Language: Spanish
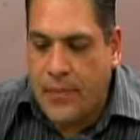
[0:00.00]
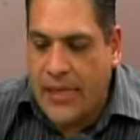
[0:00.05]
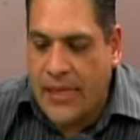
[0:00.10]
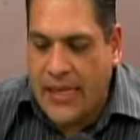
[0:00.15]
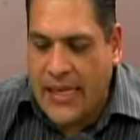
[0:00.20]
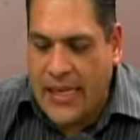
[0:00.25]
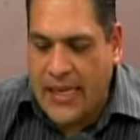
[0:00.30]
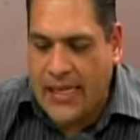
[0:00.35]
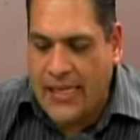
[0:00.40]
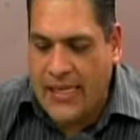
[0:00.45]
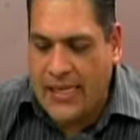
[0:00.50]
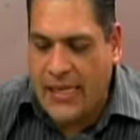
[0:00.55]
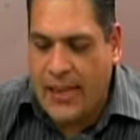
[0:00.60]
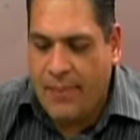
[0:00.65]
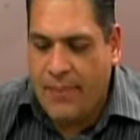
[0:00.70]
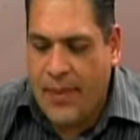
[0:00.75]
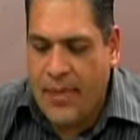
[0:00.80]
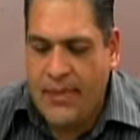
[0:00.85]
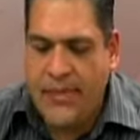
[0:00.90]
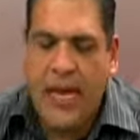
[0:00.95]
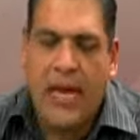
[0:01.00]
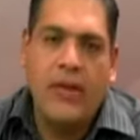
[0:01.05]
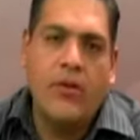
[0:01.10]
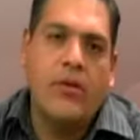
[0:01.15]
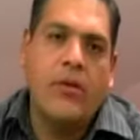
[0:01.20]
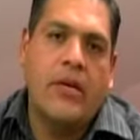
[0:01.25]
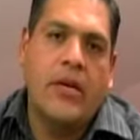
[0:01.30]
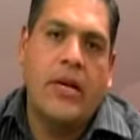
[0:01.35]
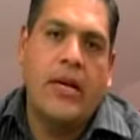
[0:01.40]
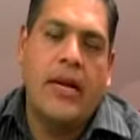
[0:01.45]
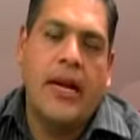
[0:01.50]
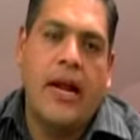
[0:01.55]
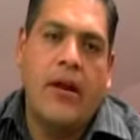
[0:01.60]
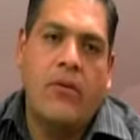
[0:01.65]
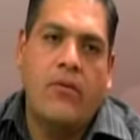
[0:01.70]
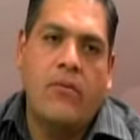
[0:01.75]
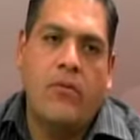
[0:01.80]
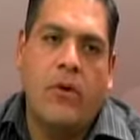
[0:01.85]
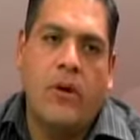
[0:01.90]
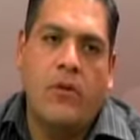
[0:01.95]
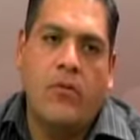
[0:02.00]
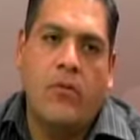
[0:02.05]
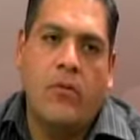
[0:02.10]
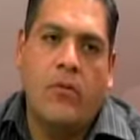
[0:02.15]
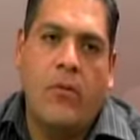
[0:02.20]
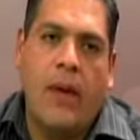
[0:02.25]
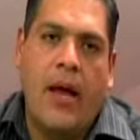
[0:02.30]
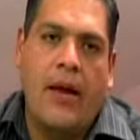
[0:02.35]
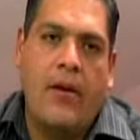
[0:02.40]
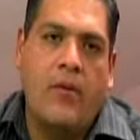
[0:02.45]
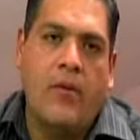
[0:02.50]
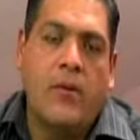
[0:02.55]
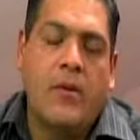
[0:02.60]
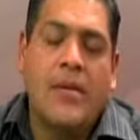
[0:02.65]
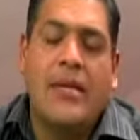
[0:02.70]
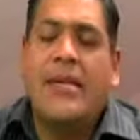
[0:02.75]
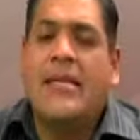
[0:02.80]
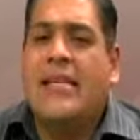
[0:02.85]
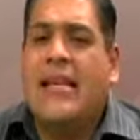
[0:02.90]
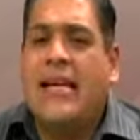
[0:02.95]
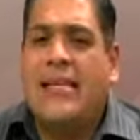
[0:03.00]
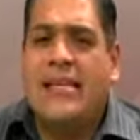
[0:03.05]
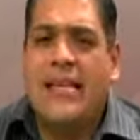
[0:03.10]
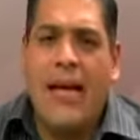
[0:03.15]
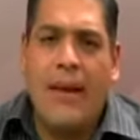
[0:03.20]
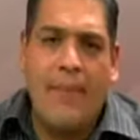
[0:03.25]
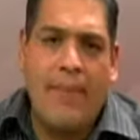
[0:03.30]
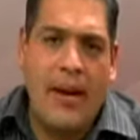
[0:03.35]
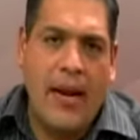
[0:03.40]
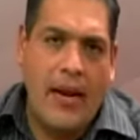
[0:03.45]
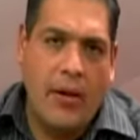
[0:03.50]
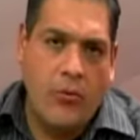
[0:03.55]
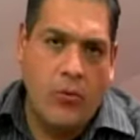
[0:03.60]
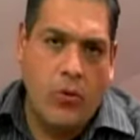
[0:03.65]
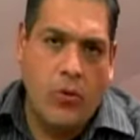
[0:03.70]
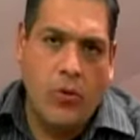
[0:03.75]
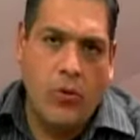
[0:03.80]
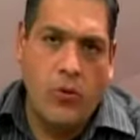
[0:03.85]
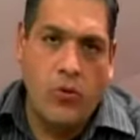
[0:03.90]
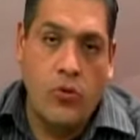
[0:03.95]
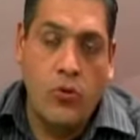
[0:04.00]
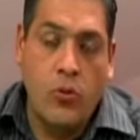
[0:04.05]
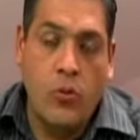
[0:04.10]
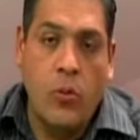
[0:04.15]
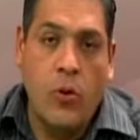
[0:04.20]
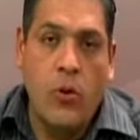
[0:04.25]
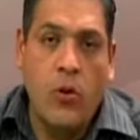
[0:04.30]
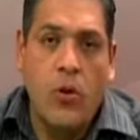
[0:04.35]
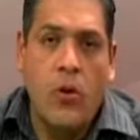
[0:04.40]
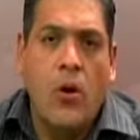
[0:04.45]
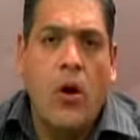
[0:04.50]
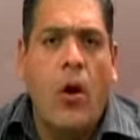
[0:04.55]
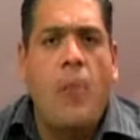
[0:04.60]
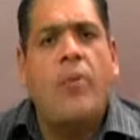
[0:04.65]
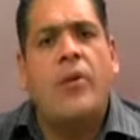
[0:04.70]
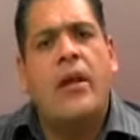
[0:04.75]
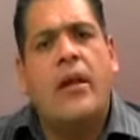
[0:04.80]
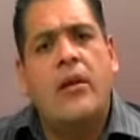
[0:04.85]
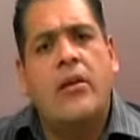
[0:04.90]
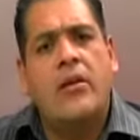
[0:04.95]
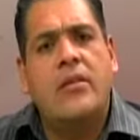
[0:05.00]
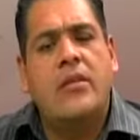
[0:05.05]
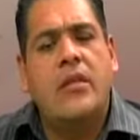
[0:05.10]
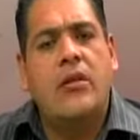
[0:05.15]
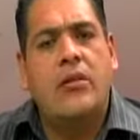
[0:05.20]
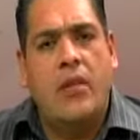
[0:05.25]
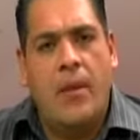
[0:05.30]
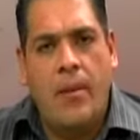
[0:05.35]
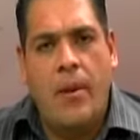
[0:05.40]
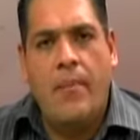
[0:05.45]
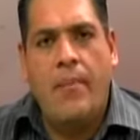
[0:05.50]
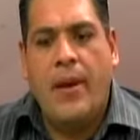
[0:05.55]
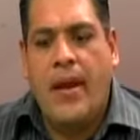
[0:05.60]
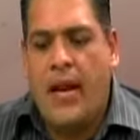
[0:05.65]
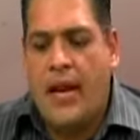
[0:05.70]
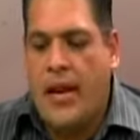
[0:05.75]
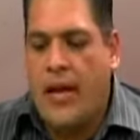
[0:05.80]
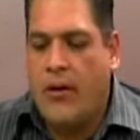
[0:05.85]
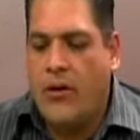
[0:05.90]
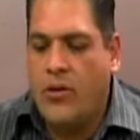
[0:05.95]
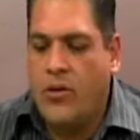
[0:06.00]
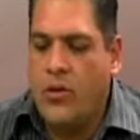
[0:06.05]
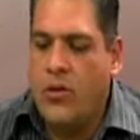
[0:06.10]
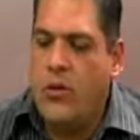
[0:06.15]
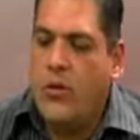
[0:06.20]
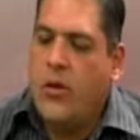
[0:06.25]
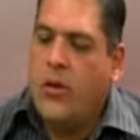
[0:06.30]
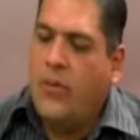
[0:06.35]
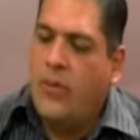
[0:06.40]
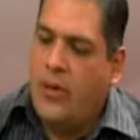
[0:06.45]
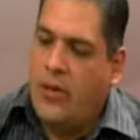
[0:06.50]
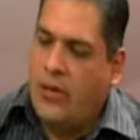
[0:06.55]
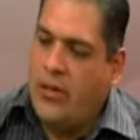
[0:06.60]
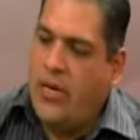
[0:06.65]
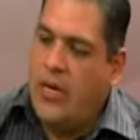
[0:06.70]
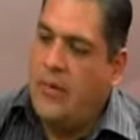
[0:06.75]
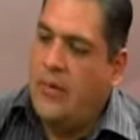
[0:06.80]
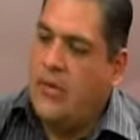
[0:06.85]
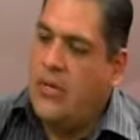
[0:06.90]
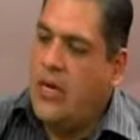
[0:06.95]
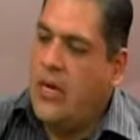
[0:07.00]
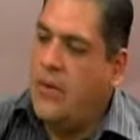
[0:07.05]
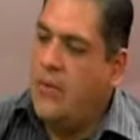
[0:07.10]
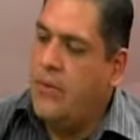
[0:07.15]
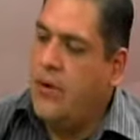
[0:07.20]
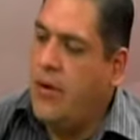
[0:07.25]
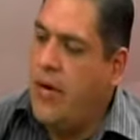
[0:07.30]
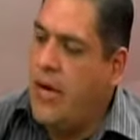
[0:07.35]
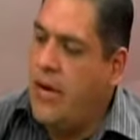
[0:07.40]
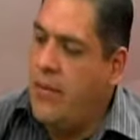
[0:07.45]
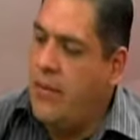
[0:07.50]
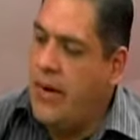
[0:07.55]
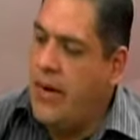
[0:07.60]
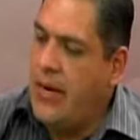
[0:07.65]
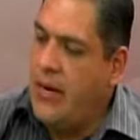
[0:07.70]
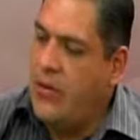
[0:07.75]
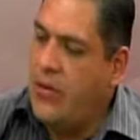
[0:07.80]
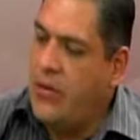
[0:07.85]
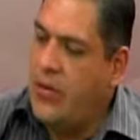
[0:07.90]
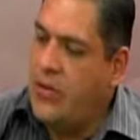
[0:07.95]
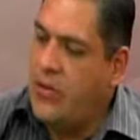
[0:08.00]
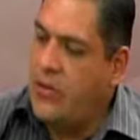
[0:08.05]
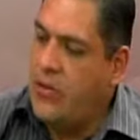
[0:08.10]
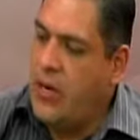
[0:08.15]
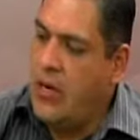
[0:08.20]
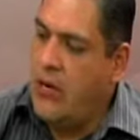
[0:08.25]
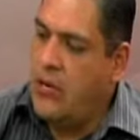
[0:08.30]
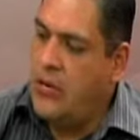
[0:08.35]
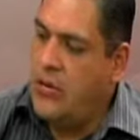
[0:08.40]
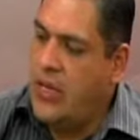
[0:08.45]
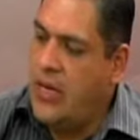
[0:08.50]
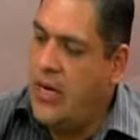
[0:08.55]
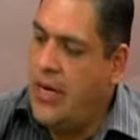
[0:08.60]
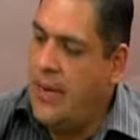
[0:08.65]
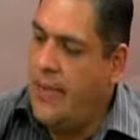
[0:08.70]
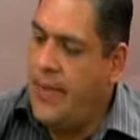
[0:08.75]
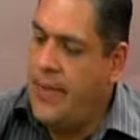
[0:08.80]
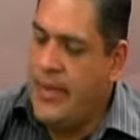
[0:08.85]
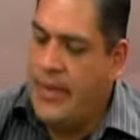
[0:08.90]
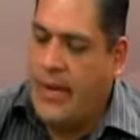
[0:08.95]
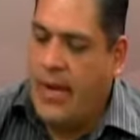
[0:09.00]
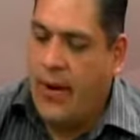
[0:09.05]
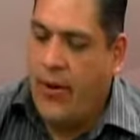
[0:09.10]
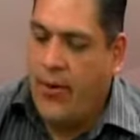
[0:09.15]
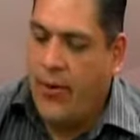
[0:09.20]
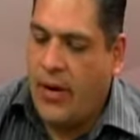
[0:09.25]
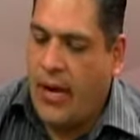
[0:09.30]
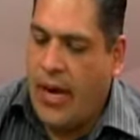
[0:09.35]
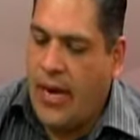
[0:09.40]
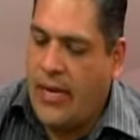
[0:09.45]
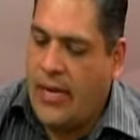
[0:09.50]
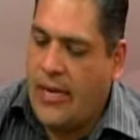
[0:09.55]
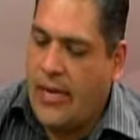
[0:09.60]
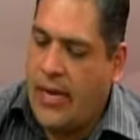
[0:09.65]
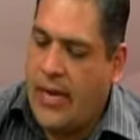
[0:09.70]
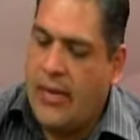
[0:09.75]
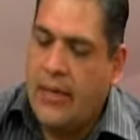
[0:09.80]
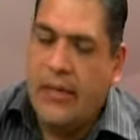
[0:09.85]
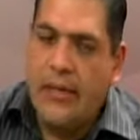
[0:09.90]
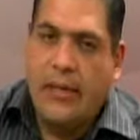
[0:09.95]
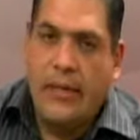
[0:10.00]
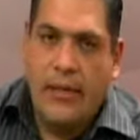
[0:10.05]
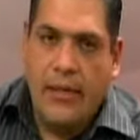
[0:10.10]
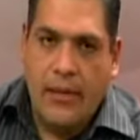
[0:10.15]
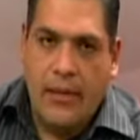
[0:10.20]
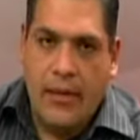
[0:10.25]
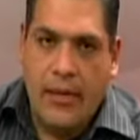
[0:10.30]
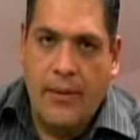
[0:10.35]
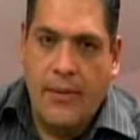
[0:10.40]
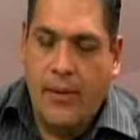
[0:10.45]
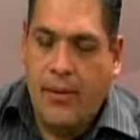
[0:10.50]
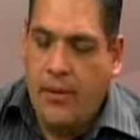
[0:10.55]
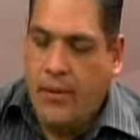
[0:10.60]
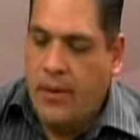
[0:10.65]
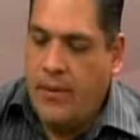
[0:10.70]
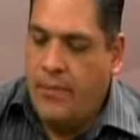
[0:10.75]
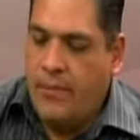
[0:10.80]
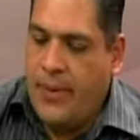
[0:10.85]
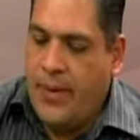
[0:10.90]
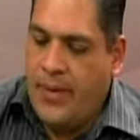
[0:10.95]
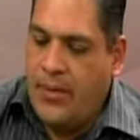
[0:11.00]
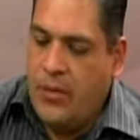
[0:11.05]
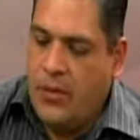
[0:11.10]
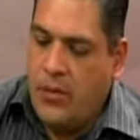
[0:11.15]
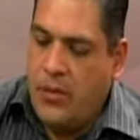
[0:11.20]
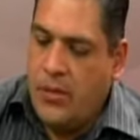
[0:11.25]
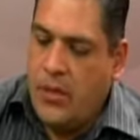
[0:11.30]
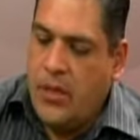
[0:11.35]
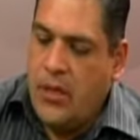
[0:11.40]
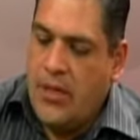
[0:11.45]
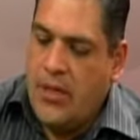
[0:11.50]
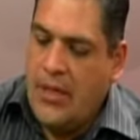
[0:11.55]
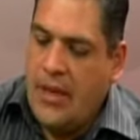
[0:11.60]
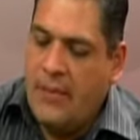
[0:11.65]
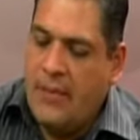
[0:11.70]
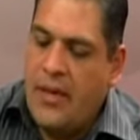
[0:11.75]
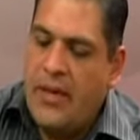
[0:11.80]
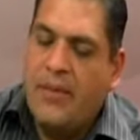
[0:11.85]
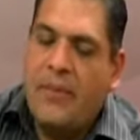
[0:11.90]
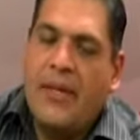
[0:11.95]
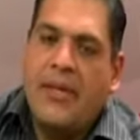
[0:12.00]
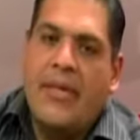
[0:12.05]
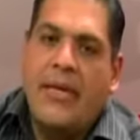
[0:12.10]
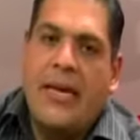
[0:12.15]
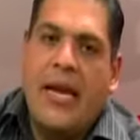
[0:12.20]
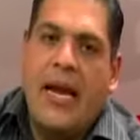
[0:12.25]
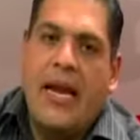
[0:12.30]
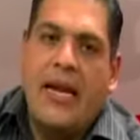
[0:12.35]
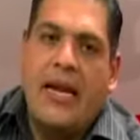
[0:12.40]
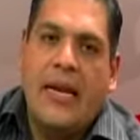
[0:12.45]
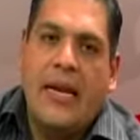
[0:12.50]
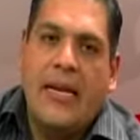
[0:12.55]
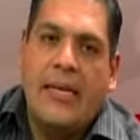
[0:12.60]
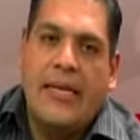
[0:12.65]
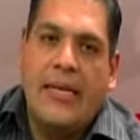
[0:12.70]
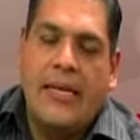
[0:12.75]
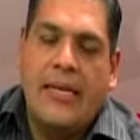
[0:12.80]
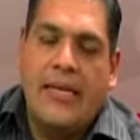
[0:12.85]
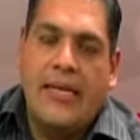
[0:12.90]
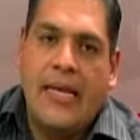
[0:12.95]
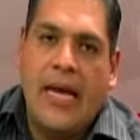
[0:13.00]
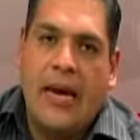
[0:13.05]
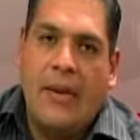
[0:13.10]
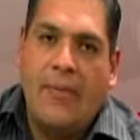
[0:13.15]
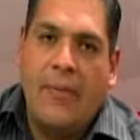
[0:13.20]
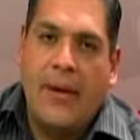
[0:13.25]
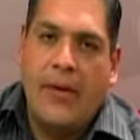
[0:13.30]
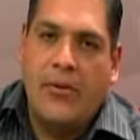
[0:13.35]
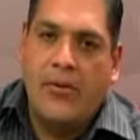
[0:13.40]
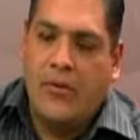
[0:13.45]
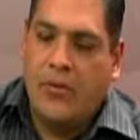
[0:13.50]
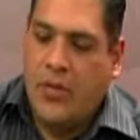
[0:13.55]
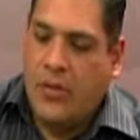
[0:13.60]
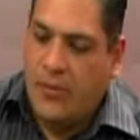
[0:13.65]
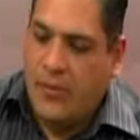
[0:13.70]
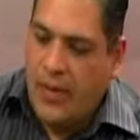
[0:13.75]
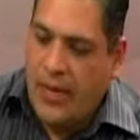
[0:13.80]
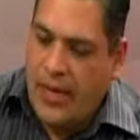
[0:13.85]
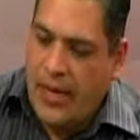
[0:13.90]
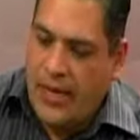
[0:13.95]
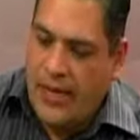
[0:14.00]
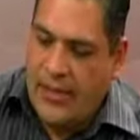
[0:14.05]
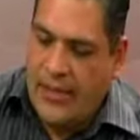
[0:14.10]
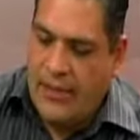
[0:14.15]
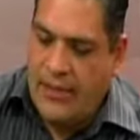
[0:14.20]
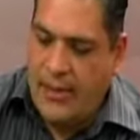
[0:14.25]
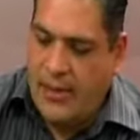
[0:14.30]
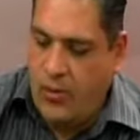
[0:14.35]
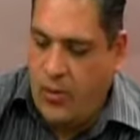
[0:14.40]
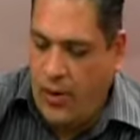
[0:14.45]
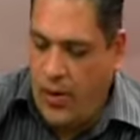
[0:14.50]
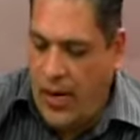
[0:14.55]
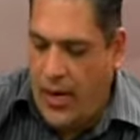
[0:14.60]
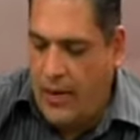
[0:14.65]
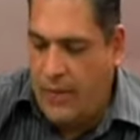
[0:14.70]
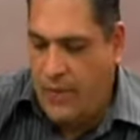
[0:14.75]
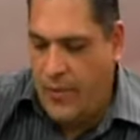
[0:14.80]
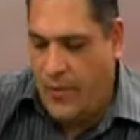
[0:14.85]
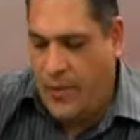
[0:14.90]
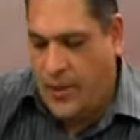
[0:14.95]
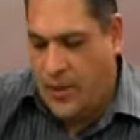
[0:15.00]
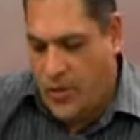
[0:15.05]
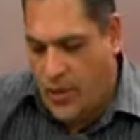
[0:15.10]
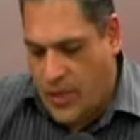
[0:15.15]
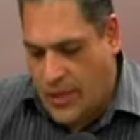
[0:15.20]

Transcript: quienes están pensando en generar un huerto urbano, ya sea para el autoconsumo o, por qué no decirlo, también para el negocio, bueno, tenemos el libro El manejo de suelos y la materia orgánica, libro impreso y también material digital para que usted pueda recibir toda la información.